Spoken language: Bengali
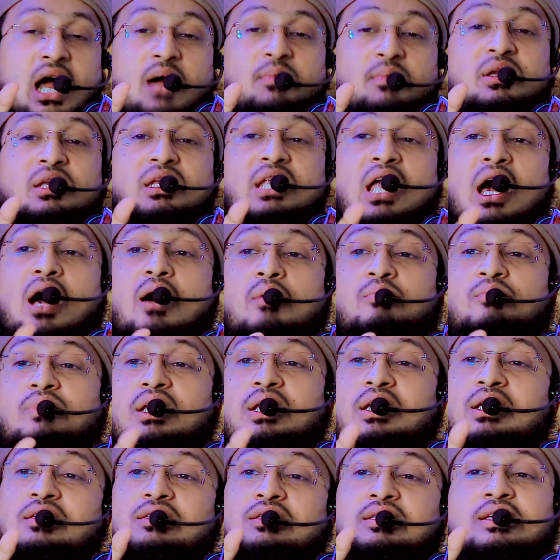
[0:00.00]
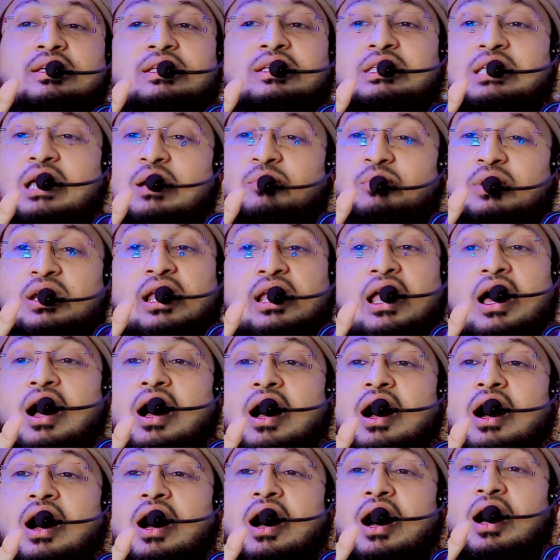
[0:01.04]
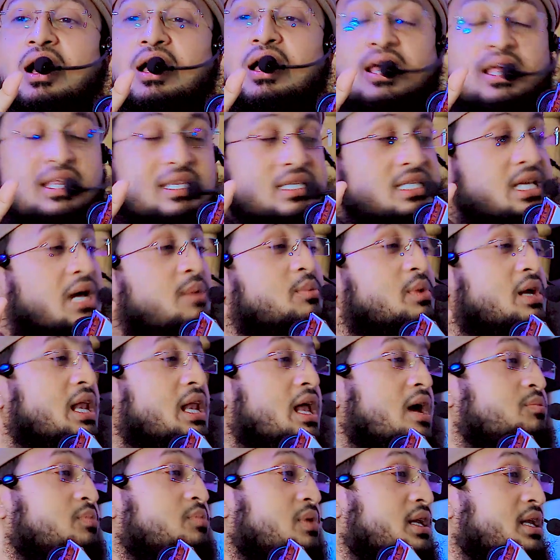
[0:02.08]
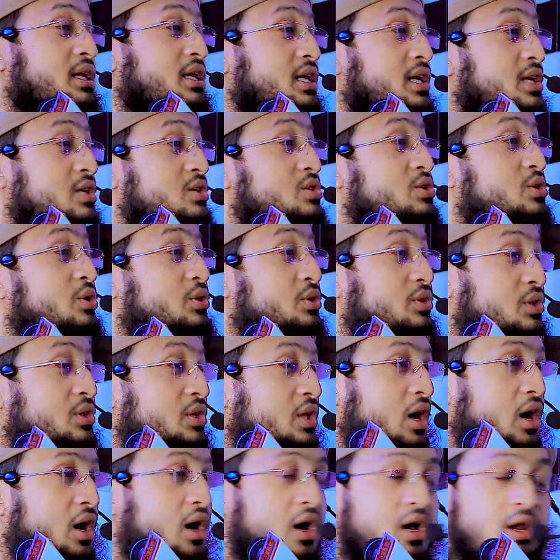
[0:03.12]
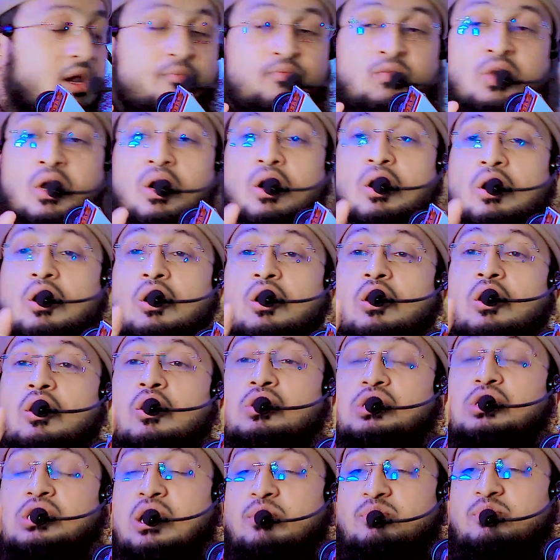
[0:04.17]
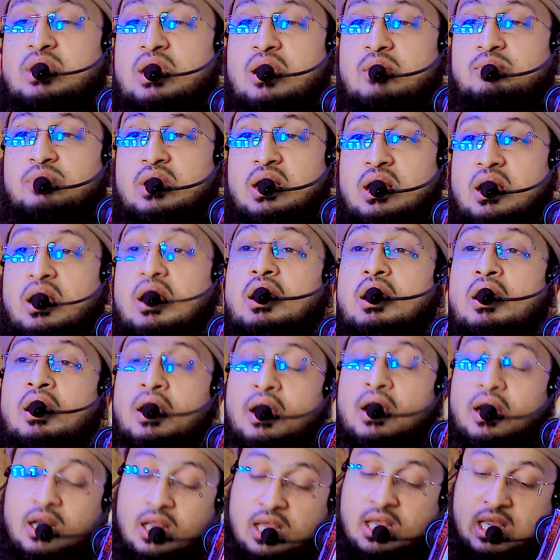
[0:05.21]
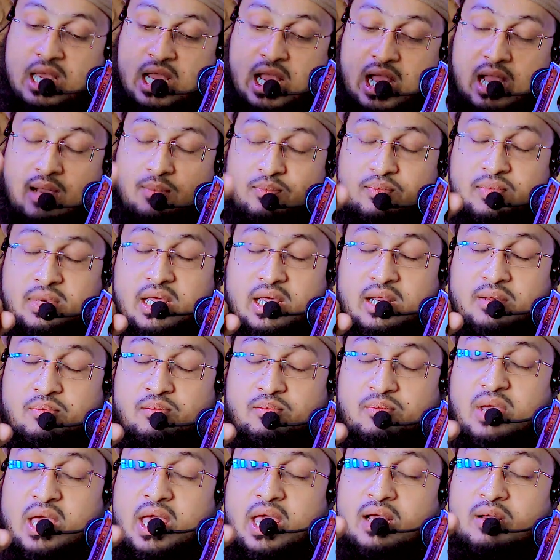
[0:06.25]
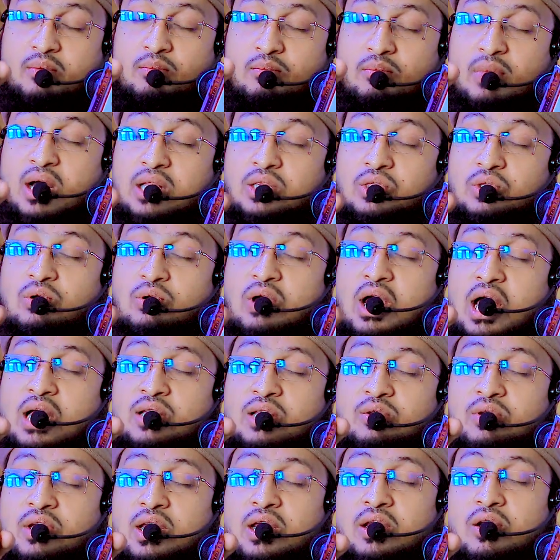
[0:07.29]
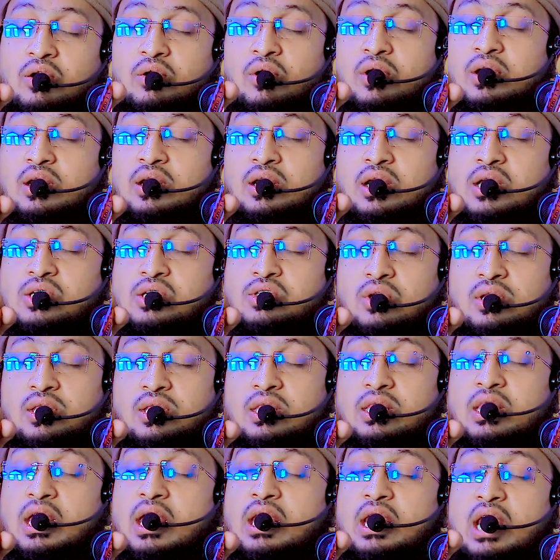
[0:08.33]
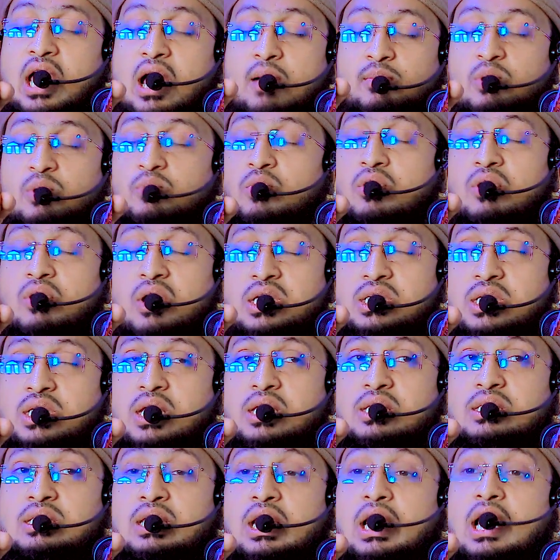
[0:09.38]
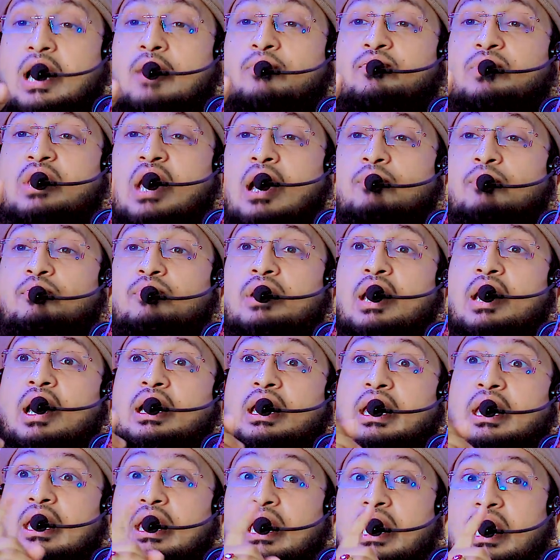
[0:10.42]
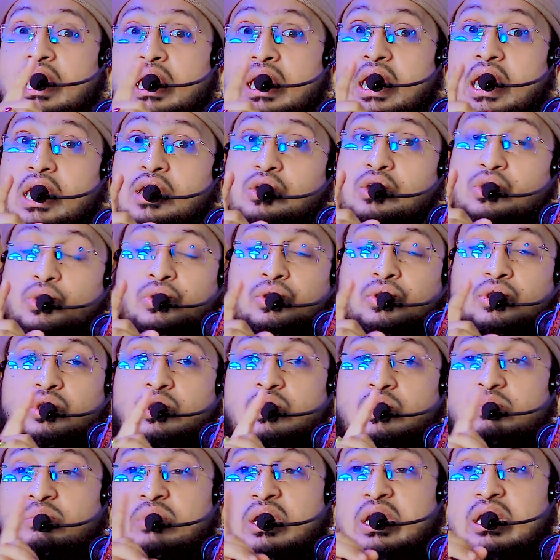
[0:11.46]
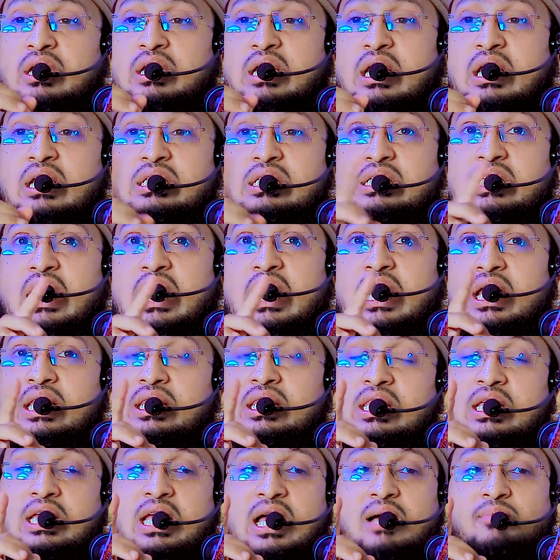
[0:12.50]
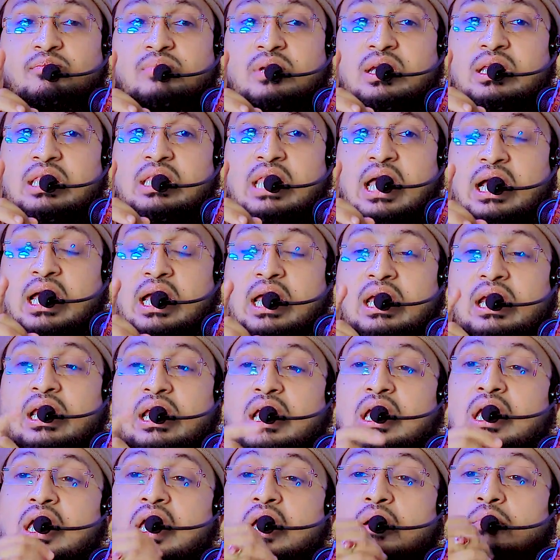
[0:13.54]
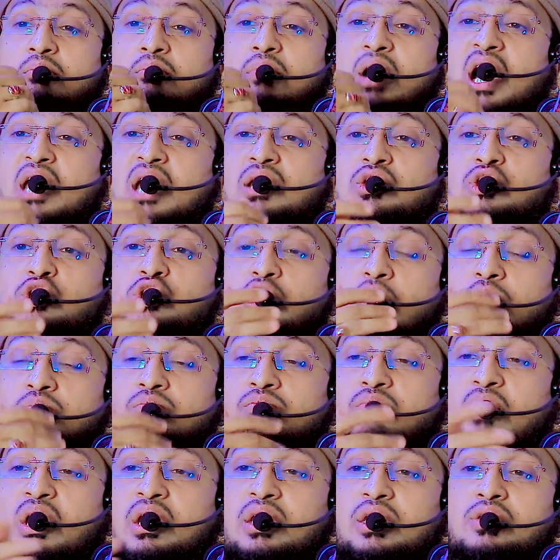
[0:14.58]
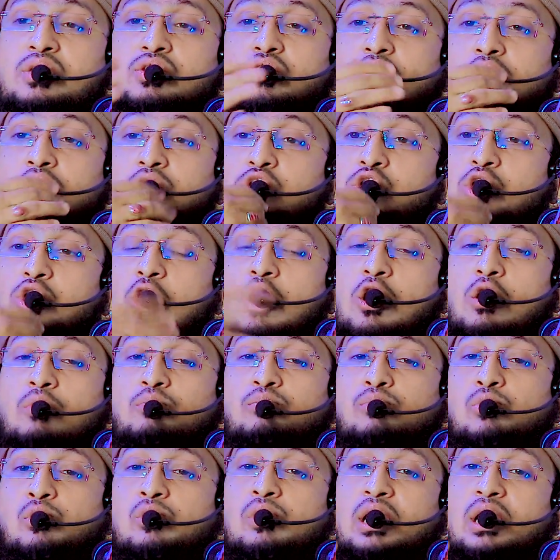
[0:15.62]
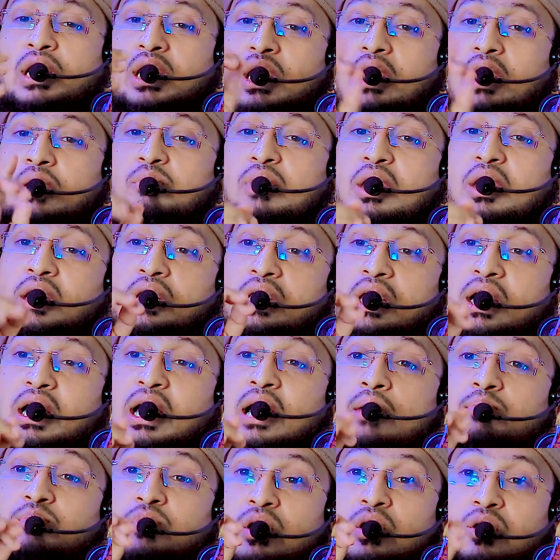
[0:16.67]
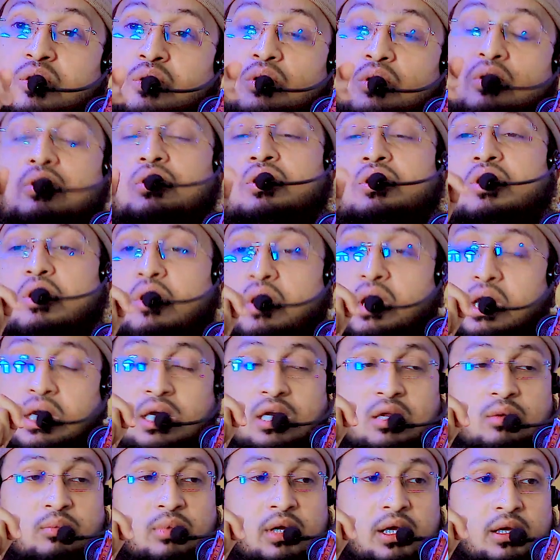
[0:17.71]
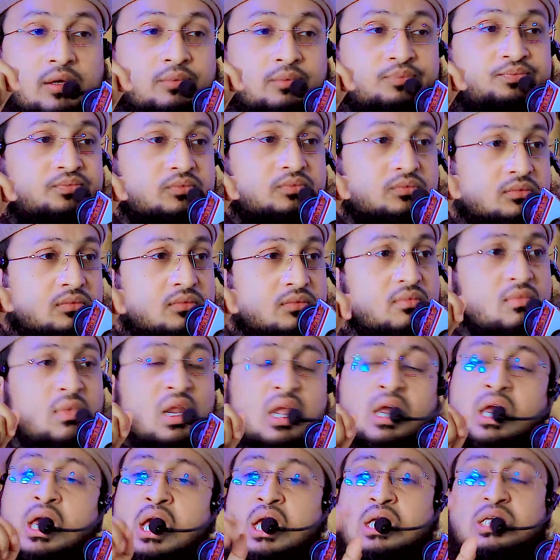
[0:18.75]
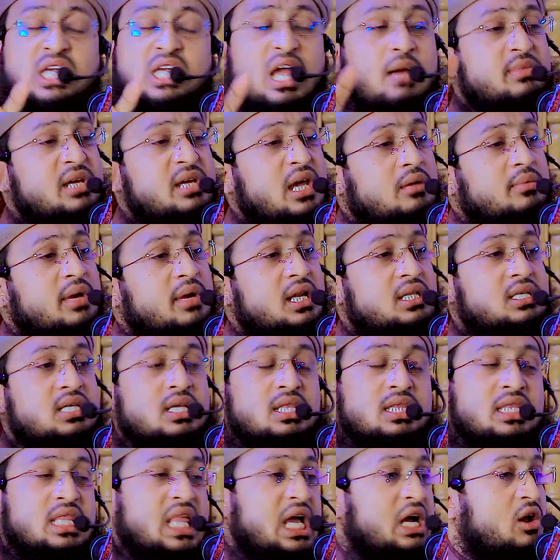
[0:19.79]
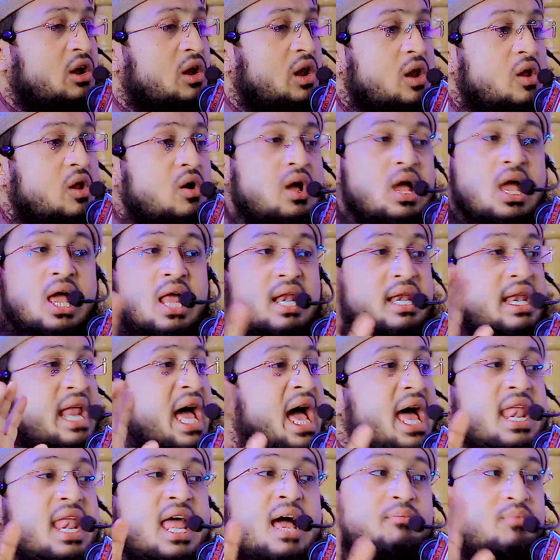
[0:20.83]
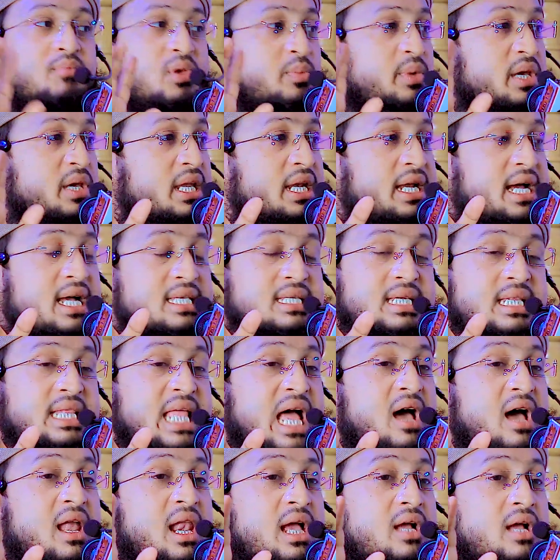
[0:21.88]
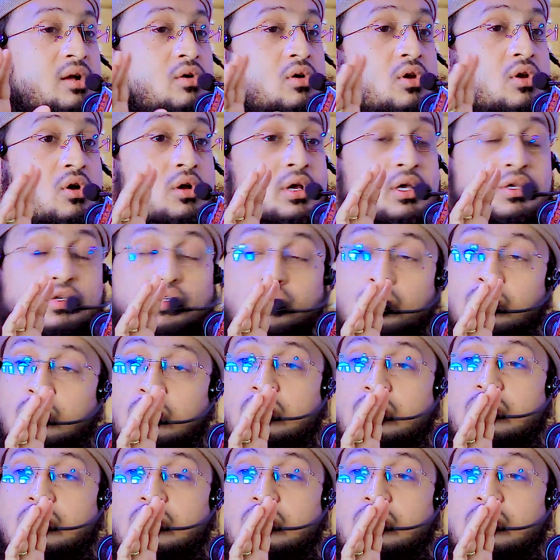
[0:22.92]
আমি নাম রেখেছি জামিলা জামিলা জামিলা আপনি কি সুন্দর ও স্বামী আমার আপনার একমাত্র আদরের কন্যা সন্তান আমি বড় আশায় ছিলাম আপনাকে এই সুন্দর মেয়েটার চেহারার দিকে আপনি তাকাইলে মান সম্মান ইজ্জত সব ভুলে গিয়ে মেয়েটাকে আপনি গ্রহণ করে নেবেন স্বামী এইবার চিন্তা করলো না না বিবির কাছে তাহলে কোনো কিছু